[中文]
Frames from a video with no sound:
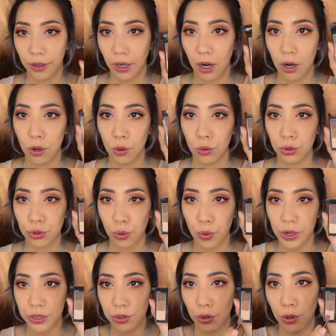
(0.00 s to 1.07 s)
然后我就
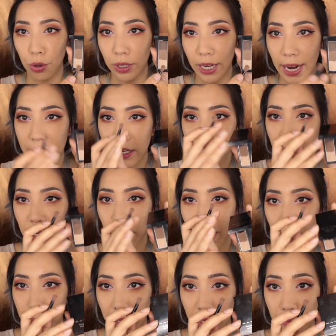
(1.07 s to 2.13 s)
会是用 Kate 这一
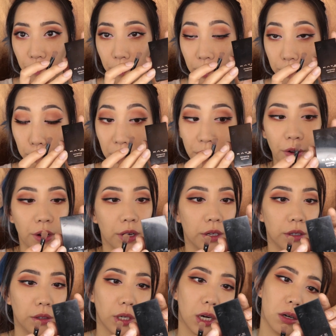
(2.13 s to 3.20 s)
盘眉粉眉粉
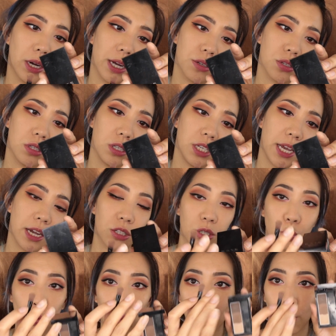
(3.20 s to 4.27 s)
盒，然后它是 EX
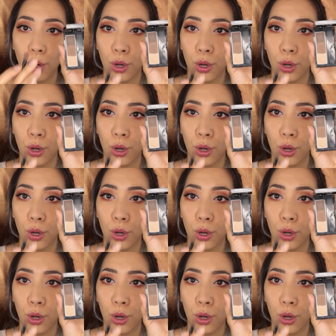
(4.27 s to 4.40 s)
五